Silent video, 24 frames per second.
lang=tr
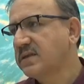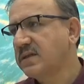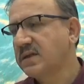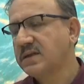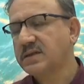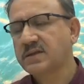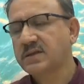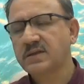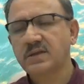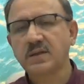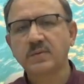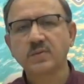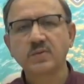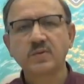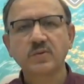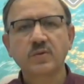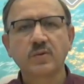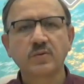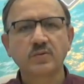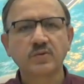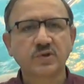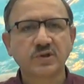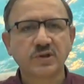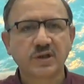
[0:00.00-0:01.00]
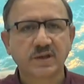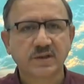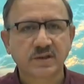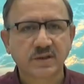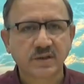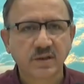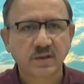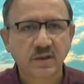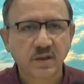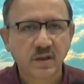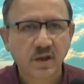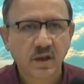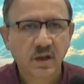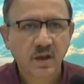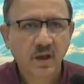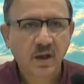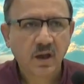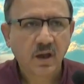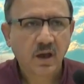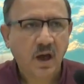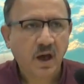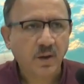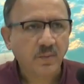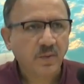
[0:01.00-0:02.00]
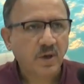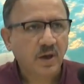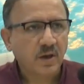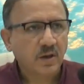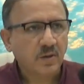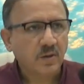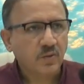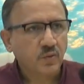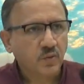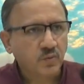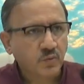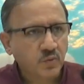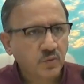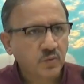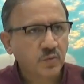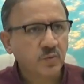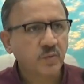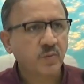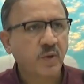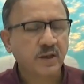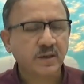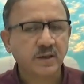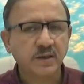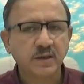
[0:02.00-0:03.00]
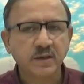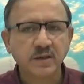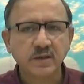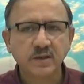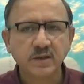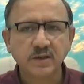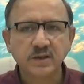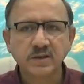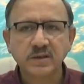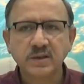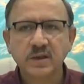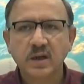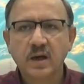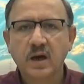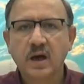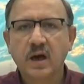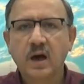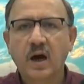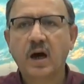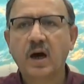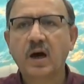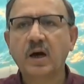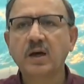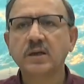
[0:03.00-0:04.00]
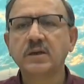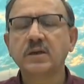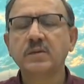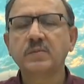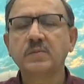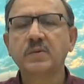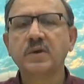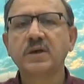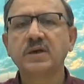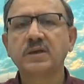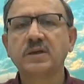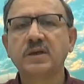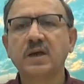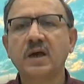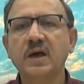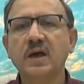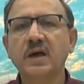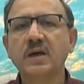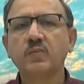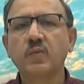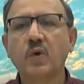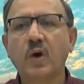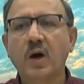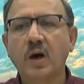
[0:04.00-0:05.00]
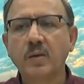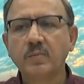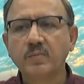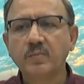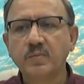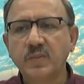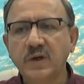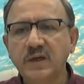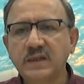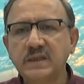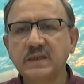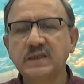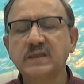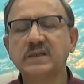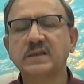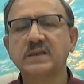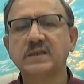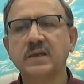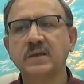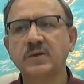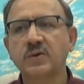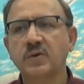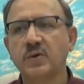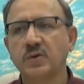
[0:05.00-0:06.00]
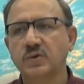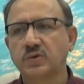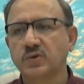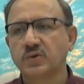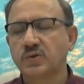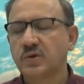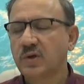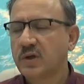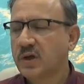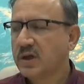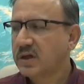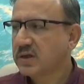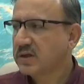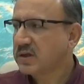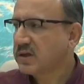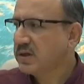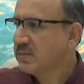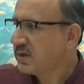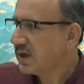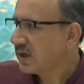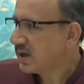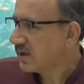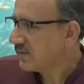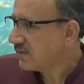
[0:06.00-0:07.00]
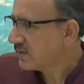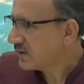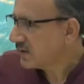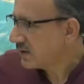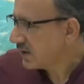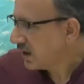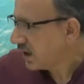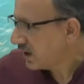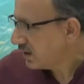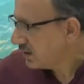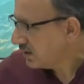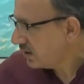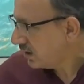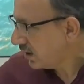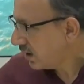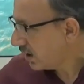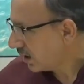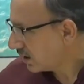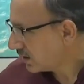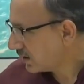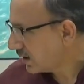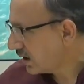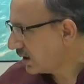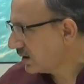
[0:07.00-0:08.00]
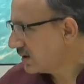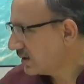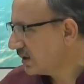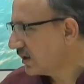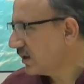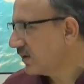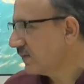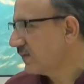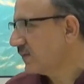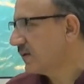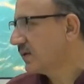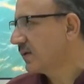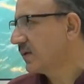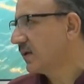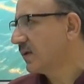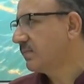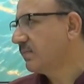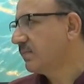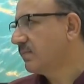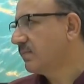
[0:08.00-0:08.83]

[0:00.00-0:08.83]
ilerisinde bunu konuşacağız. Ama umumi mana nedir? Ali Beyt'e muhabbet isteniyor. Kim tarafından? Allah tarafından.